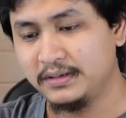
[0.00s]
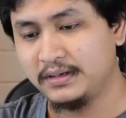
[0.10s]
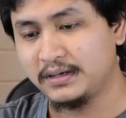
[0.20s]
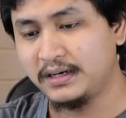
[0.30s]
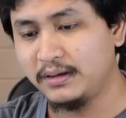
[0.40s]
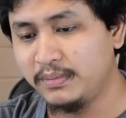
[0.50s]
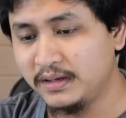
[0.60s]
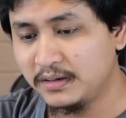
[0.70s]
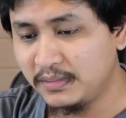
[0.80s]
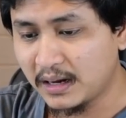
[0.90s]
Ya kan
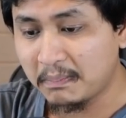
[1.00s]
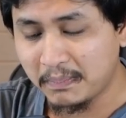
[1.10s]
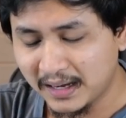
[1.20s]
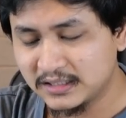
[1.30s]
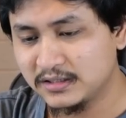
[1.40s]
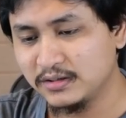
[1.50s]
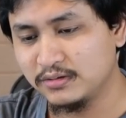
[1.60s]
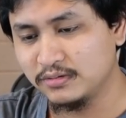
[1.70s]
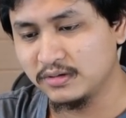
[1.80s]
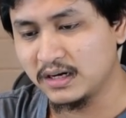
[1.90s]
DB-nya biar pas
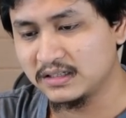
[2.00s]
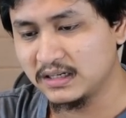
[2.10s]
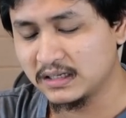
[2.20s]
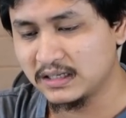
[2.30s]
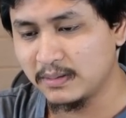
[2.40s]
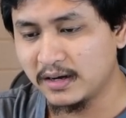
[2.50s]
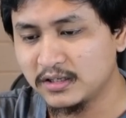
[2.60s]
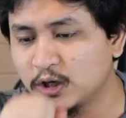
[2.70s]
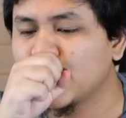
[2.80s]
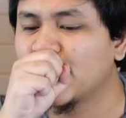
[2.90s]
gitu, nggak kecil-kecil
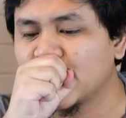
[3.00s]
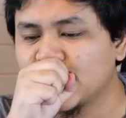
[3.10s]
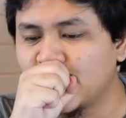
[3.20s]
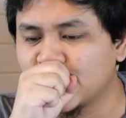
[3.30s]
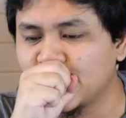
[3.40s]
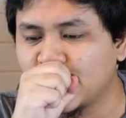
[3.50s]
banget jadi nggak usah